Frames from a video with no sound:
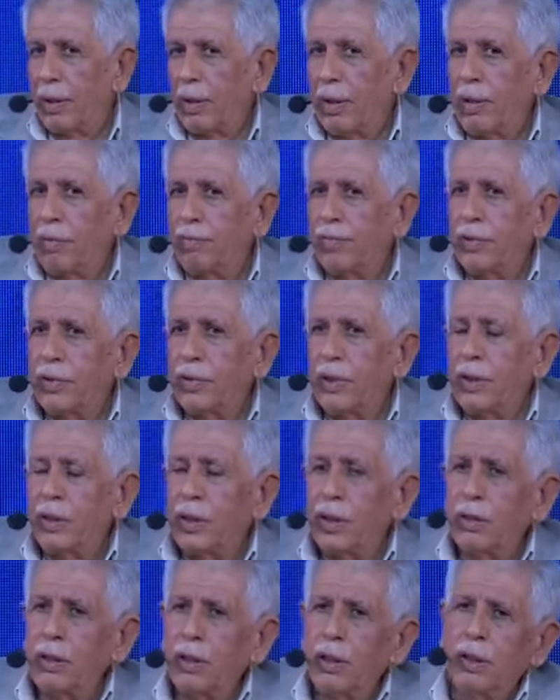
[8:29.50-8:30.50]
في
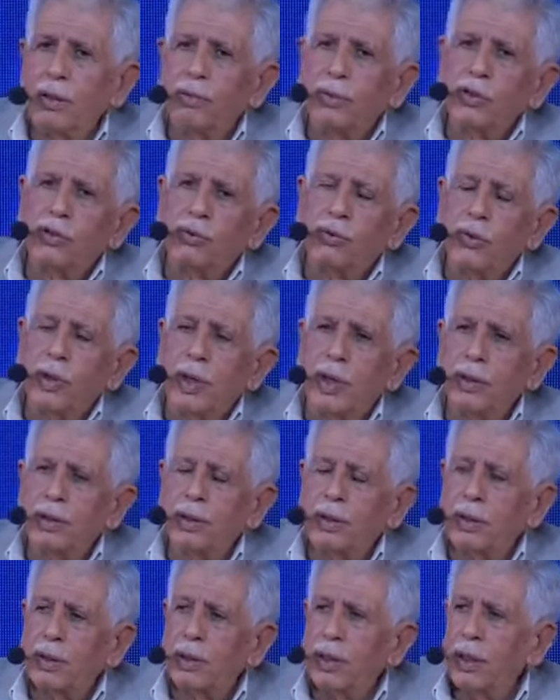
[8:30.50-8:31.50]
تلك
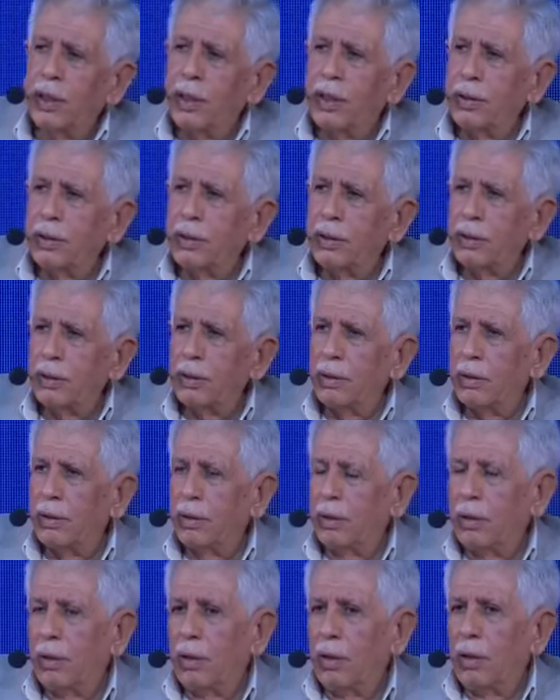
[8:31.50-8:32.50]
المجموعات الثلاث
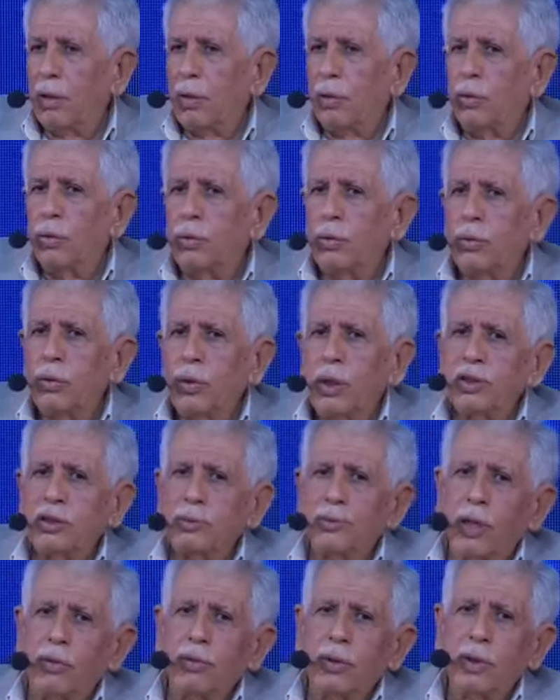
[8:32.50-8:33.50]
كنت
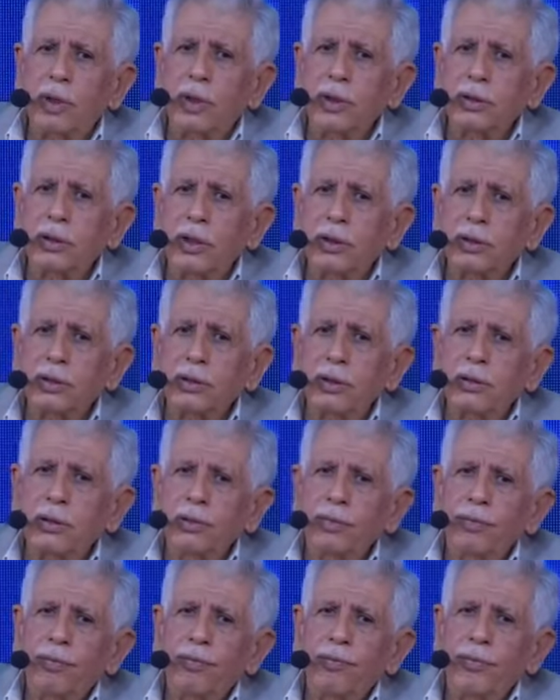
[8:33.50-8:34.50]
أجمع القصص
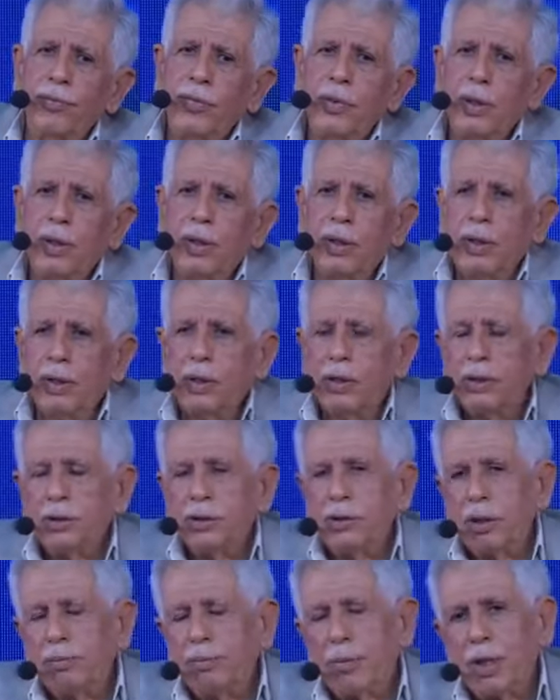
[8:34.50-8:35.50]

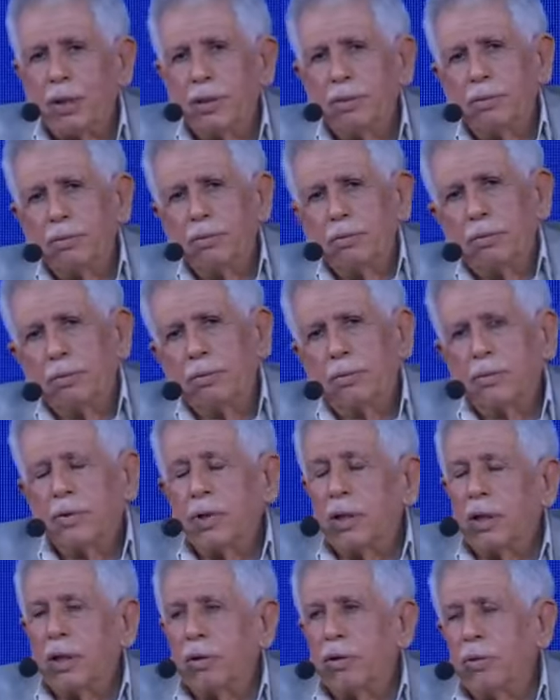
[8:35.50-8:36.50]
جمعا
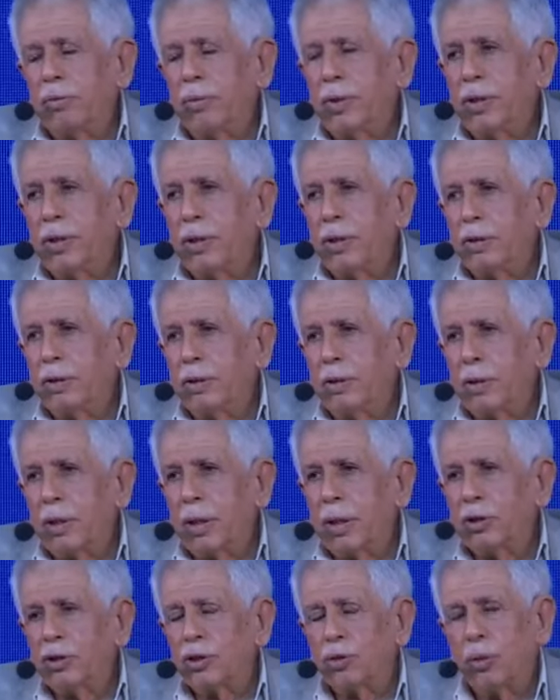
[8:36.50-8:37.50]
تراكميا
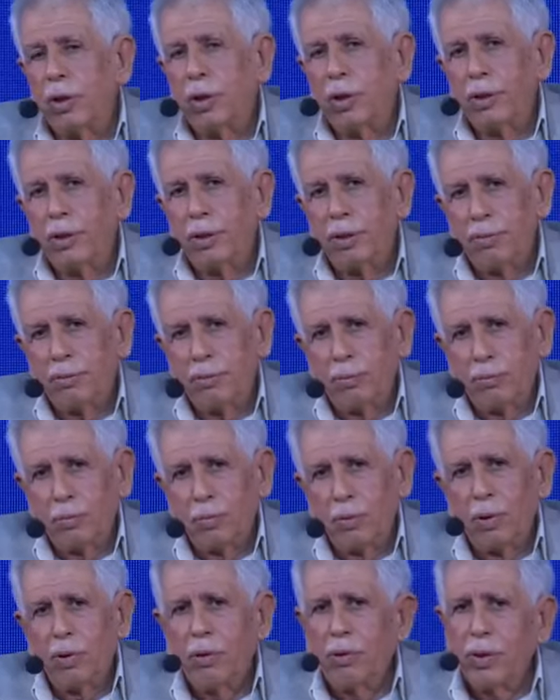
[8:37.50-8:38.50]
عشوائيا
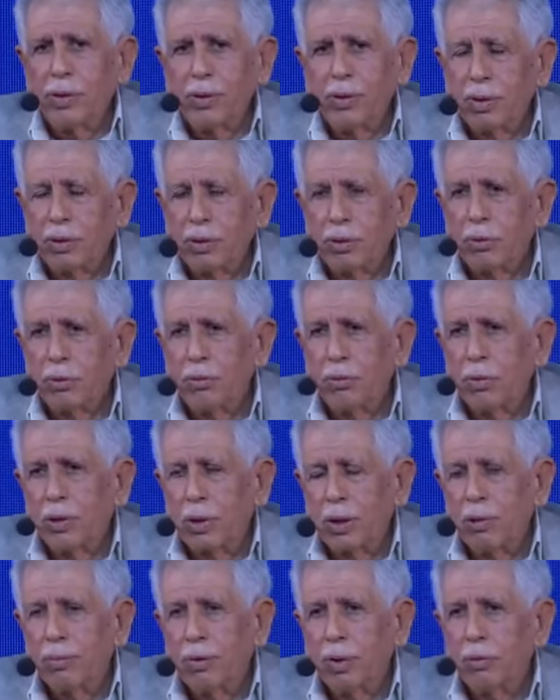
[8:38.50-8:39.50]
ولو أني أكتبها
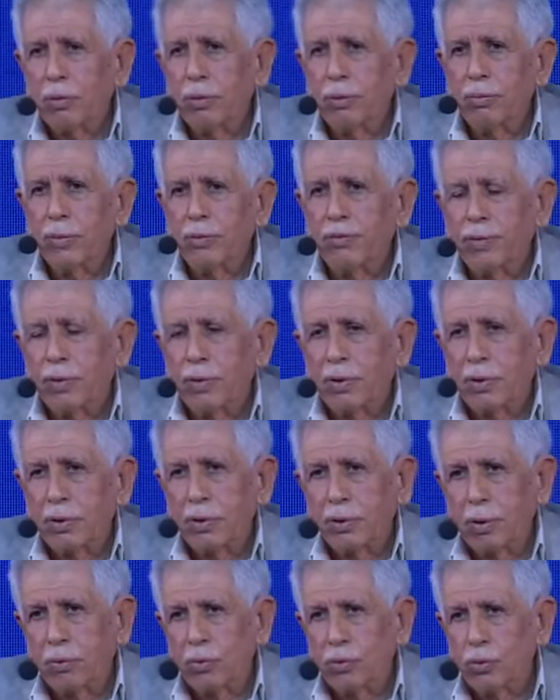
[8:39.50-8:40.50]
كما قلت بفكرة
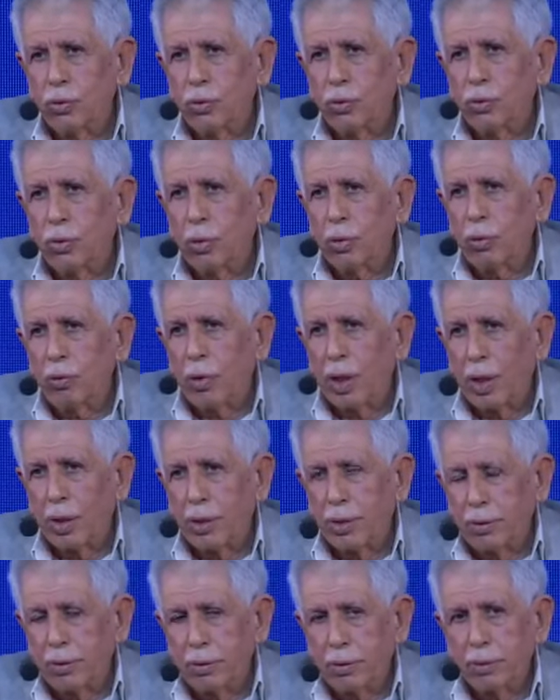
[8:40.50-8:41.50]
الوجود
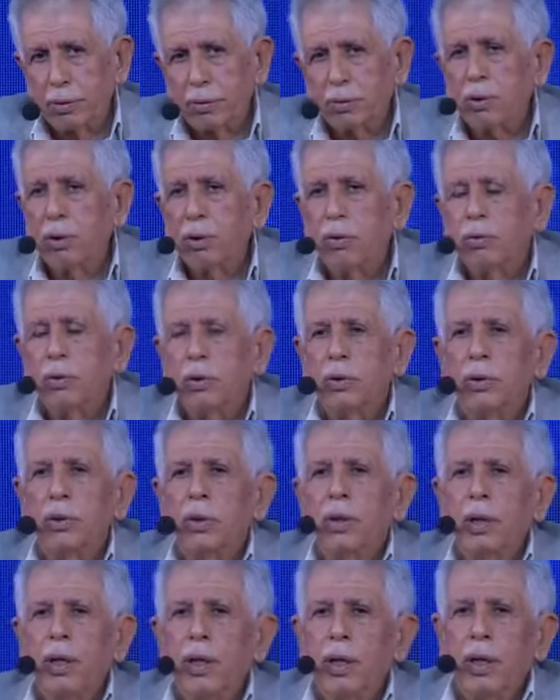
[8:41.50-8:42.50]
الواحد أو
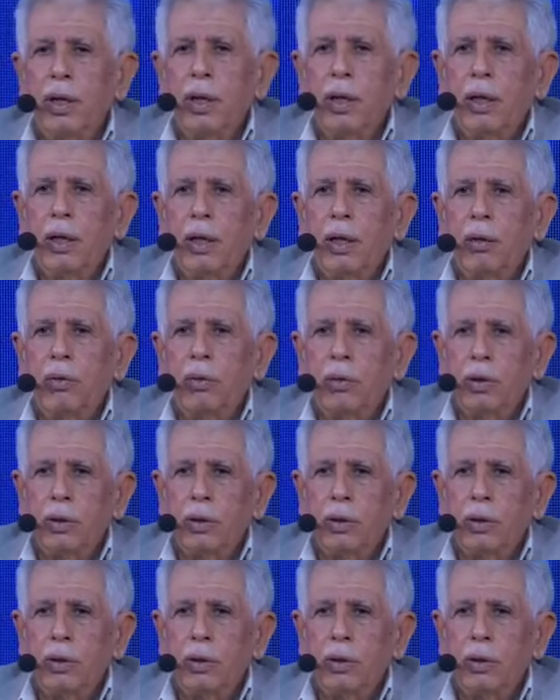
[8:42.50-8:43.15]
أو